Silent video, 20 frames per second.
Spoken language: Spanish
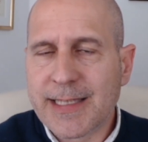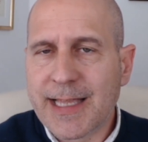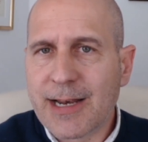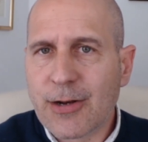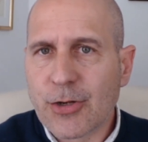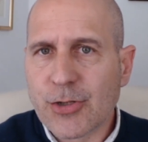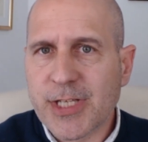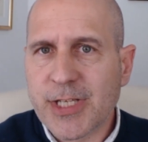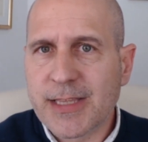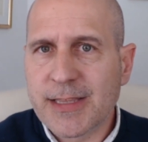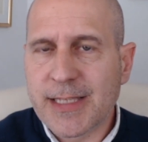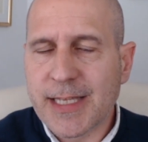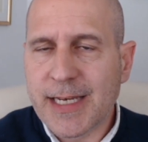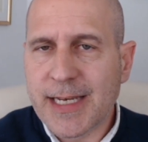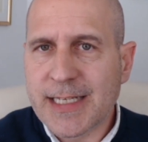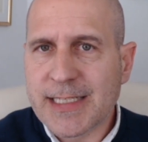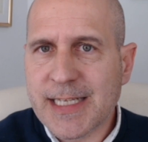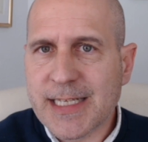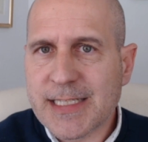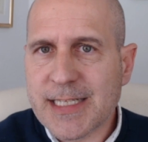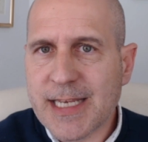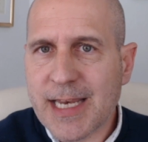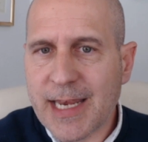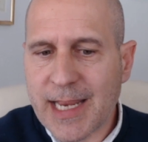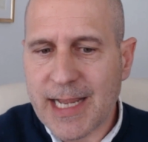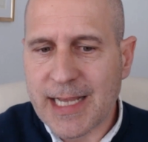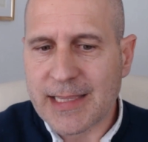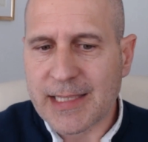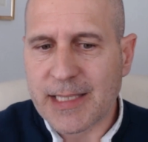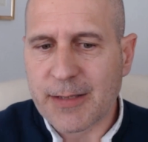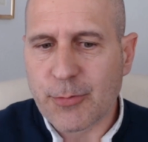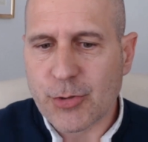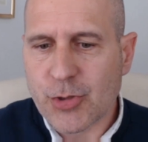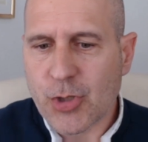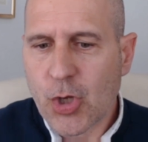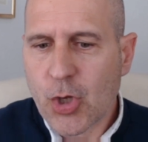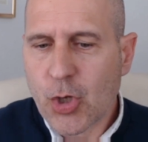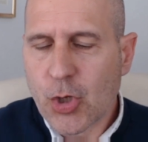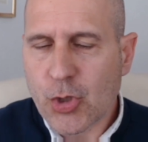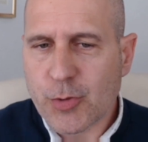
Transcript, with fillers: de los intereses negativos.